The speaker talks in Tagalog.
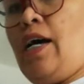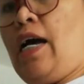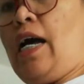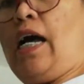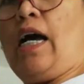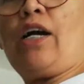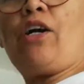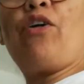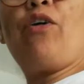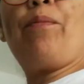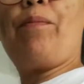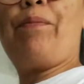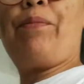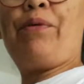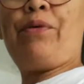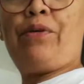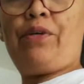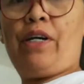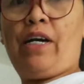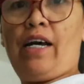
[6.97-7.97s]
Ako
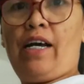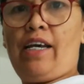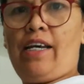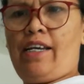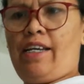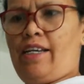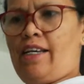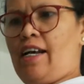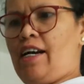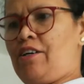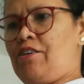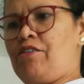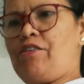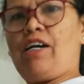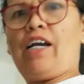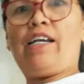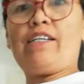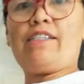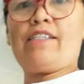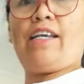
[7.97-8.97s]
po ay, ako
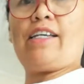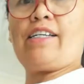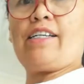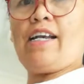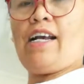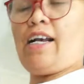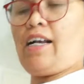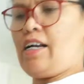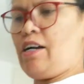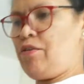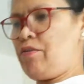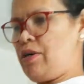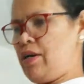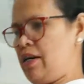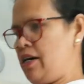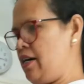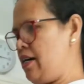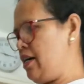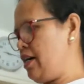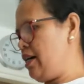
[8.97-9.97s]
guys ay gagawa
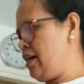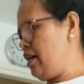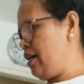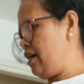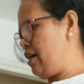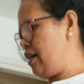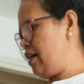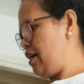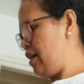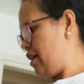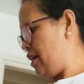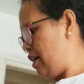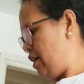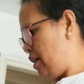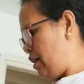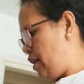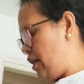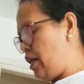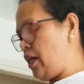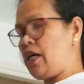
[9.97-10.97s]

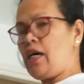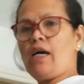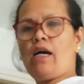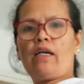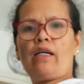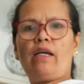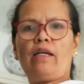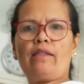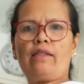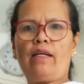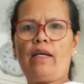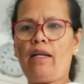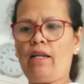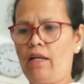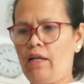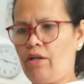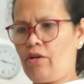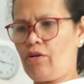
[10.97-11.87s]
ng aking daily